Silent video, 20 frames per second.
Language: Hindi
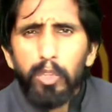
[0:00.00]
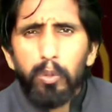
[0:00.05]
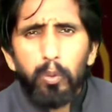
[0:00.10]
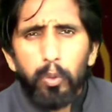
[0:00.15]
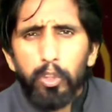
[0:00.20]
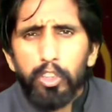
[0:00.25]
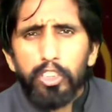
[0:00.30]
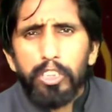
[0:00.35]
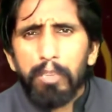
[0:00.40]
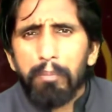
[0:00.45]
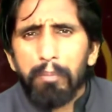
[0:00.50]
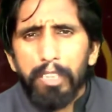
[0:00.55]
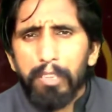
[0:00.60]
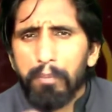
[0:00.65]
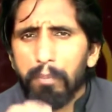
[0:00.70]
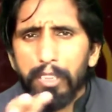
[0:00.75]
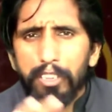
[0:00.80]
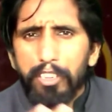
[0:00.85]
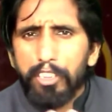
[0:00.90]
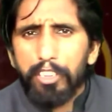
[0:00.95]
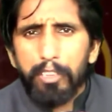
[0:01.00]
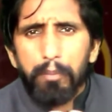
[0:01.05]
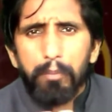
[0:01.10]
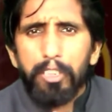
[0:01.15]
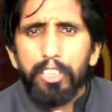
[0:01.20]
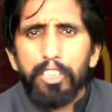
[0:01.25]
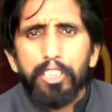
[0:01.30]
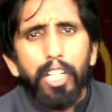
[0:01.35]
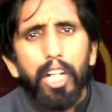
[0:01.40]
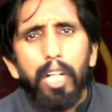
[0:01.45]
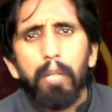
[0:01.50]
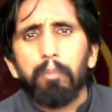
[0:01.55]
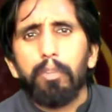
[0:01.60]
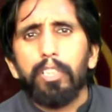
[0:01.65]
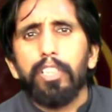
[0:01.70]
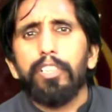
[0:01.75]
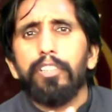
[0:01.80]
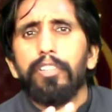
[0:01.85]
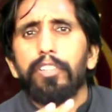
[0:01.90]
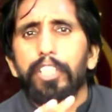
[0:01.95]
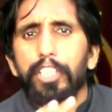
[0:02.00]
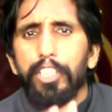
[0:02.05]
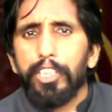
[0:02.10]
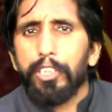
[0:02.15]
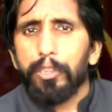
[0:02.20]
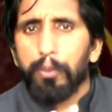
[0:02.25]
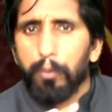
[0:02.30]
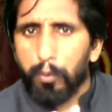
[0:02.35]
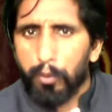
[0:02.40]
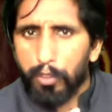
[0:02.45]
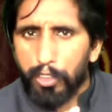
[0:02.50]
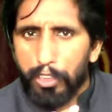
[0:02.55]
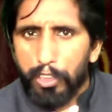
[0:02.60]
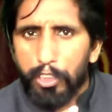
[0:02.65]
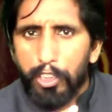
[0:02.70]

तो इससे बड़ी बदकिस्मती आपकी नहीं होगी